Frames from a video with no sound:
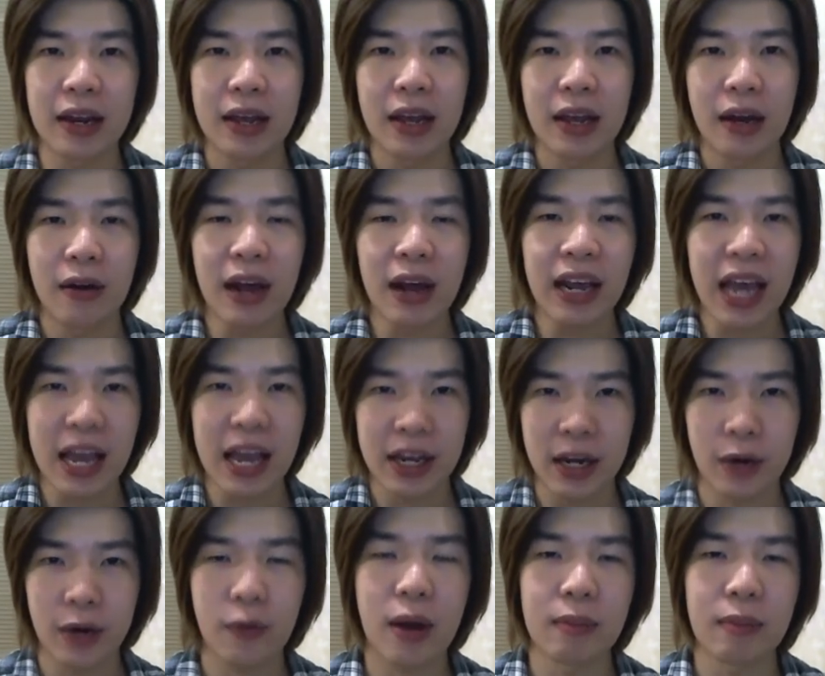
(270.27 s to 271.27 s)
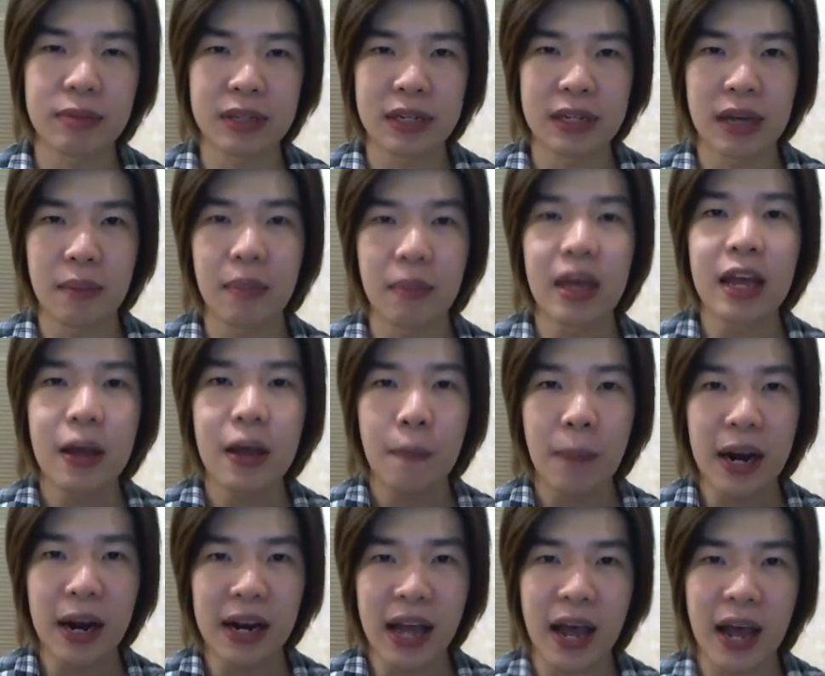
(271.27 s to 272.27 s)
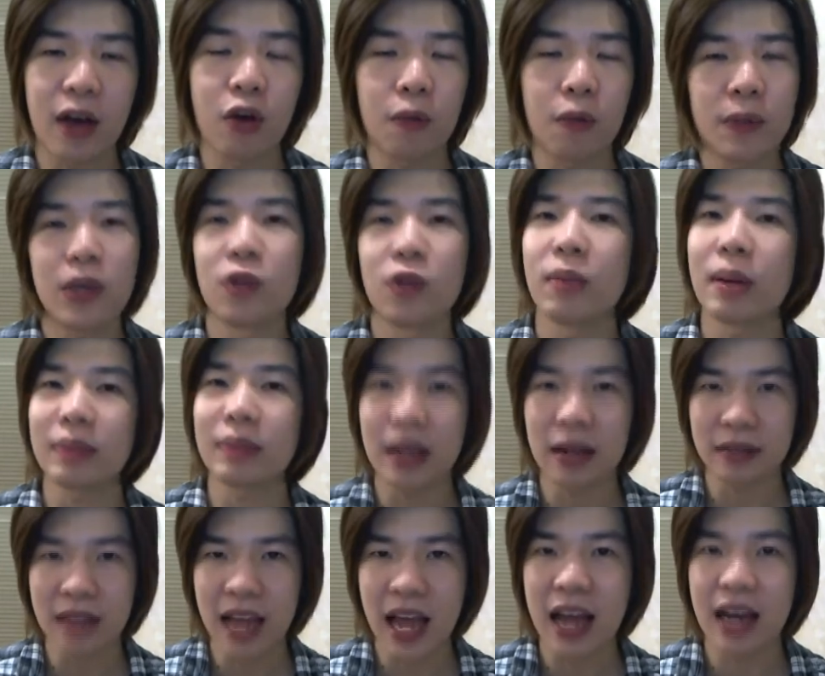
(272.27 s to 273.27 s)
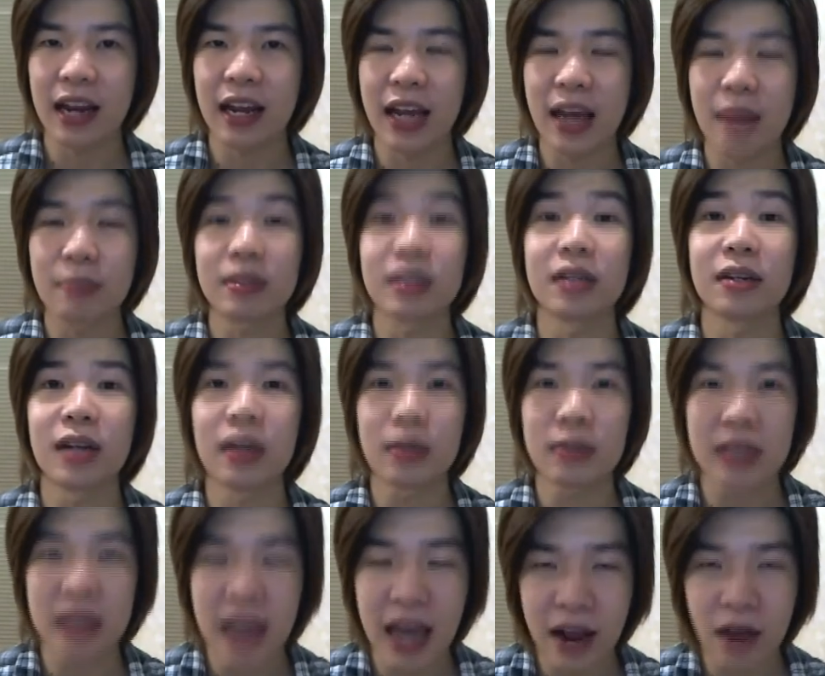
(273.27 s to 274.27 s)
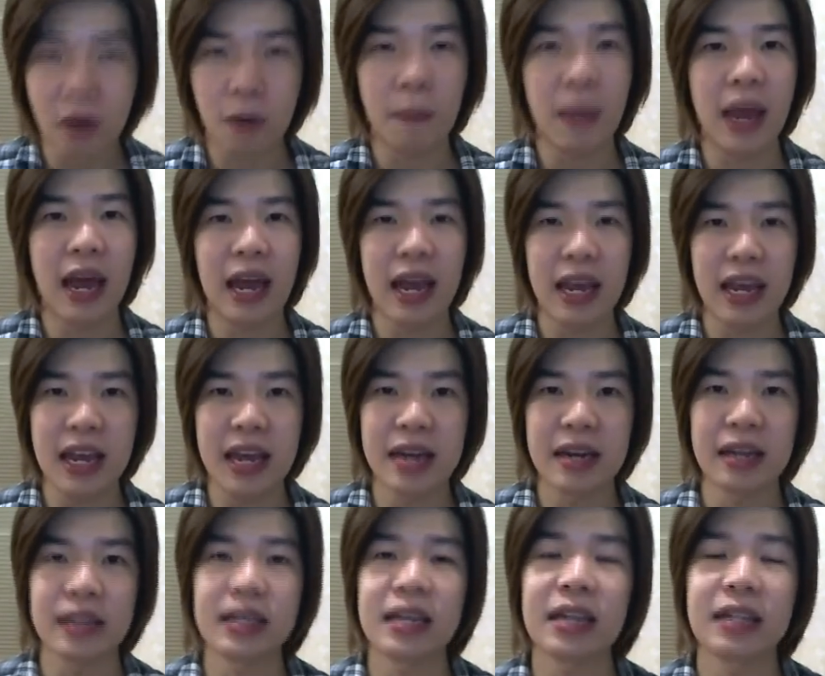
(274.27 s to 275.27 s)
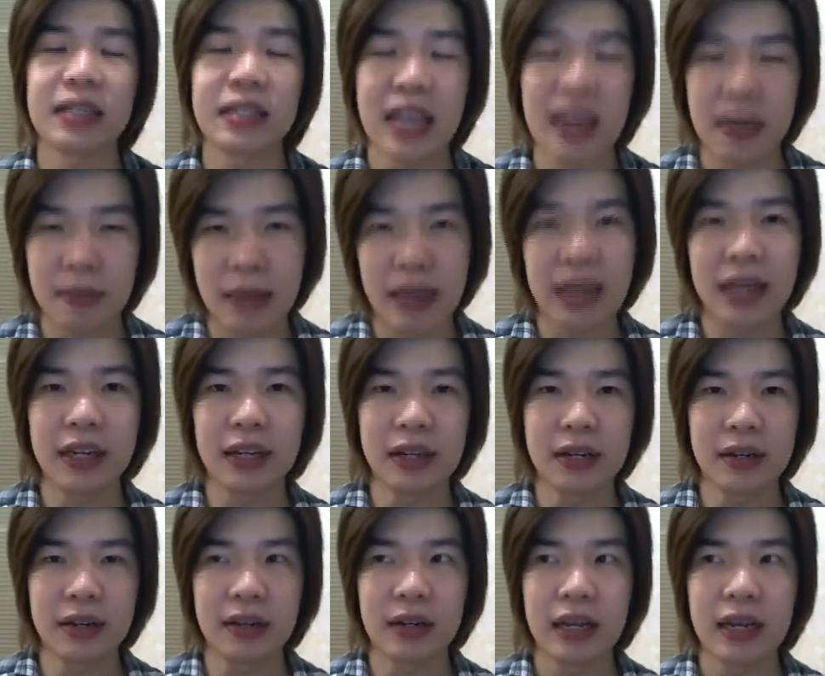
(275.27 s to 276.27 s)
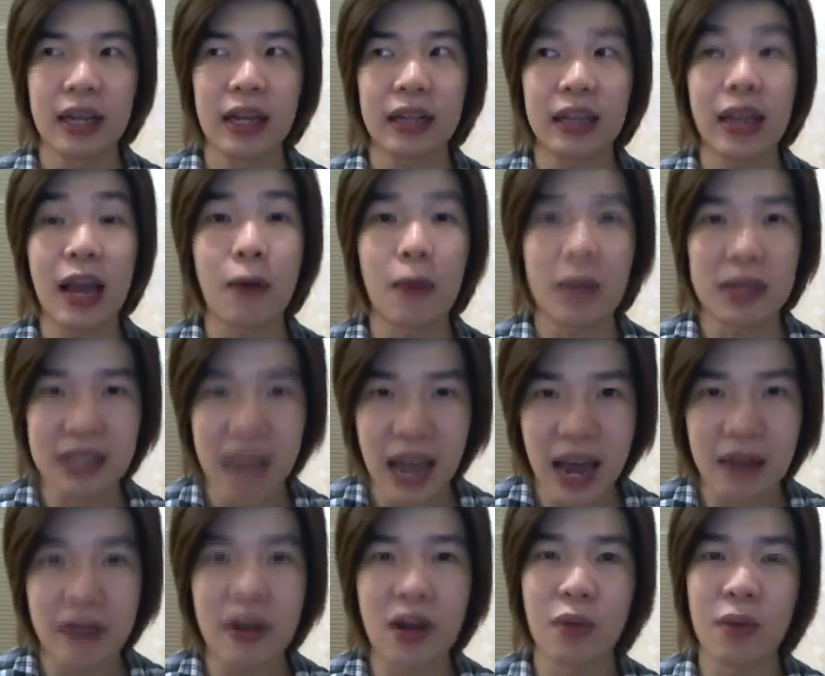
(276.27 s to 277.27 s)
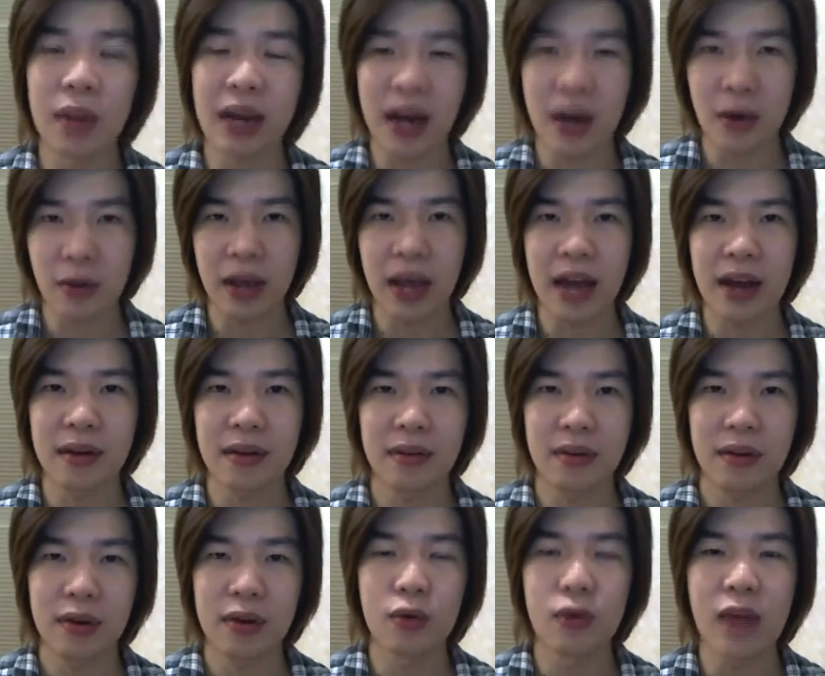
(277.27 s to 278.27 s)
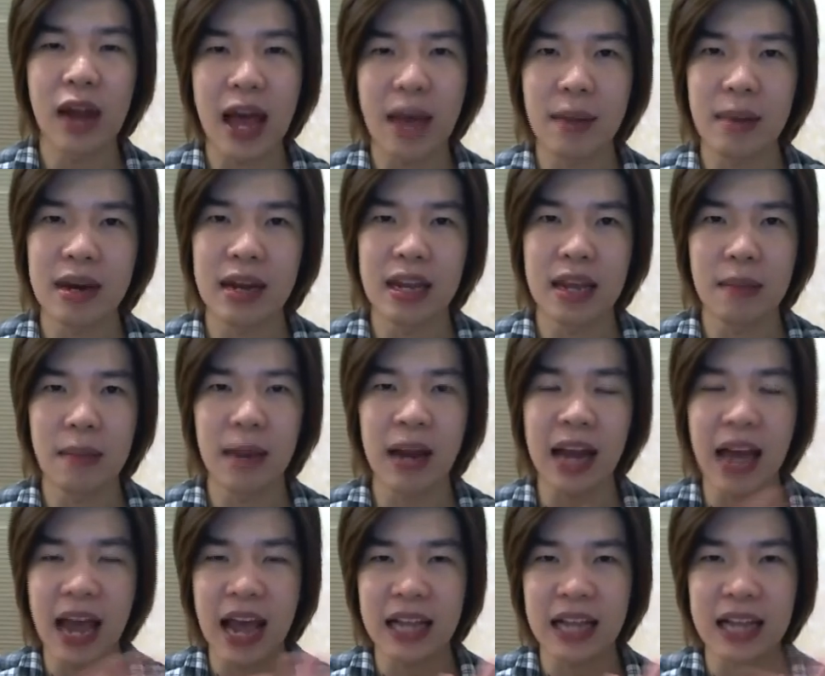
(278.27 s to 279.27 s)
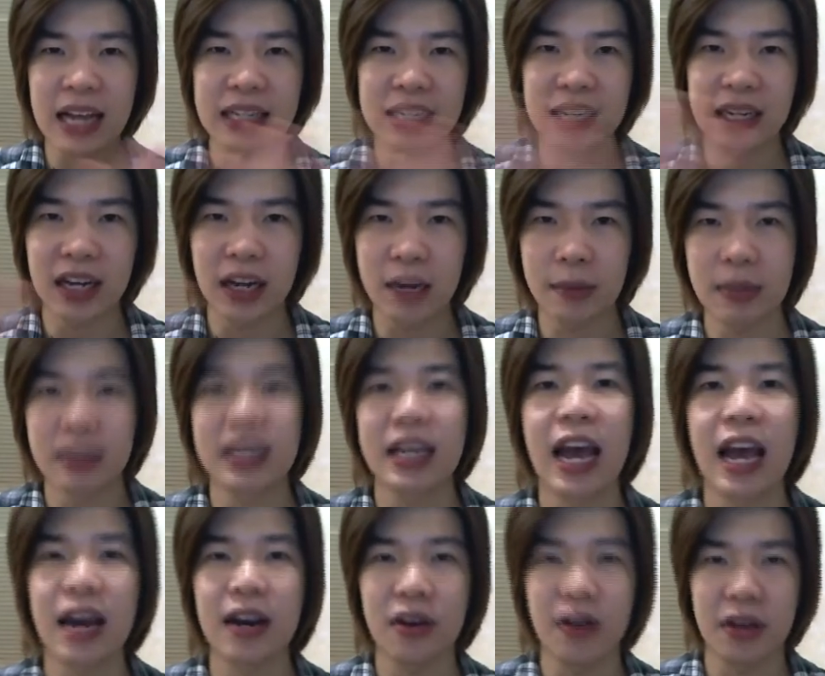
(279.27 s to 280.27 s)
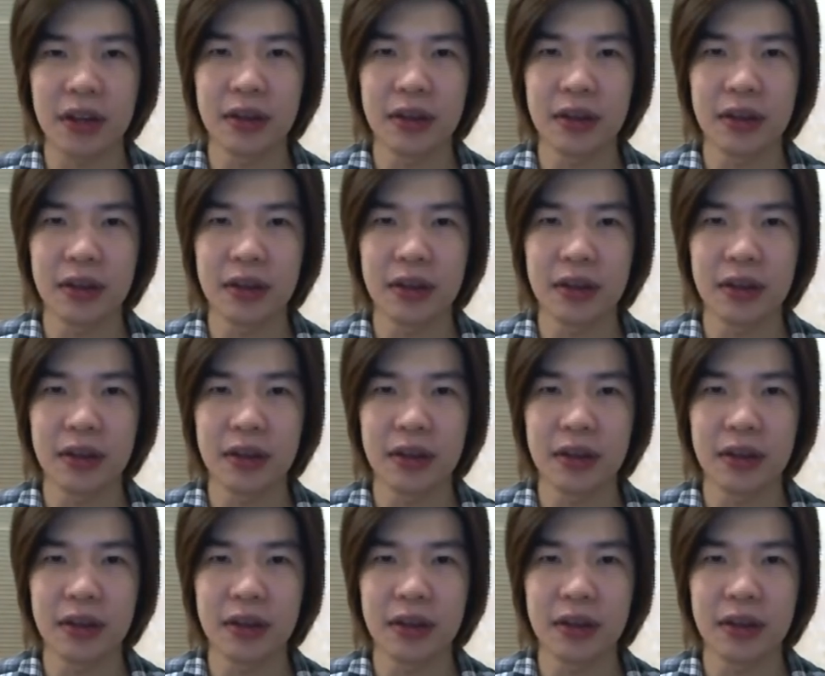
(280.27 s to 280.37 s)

ร่างกายเกิดความเสื่อมปัญหาของผิวแบบต่างๆนะครับจะเริ่มแสดงออกมาให้เห็นอย่างชัดเจนมากขึ้น แต่ว่าช้าเร็วไม่เท่ากัน ดูแลมาดีปัญหาอาจจะเกิดมาช้าหน่อย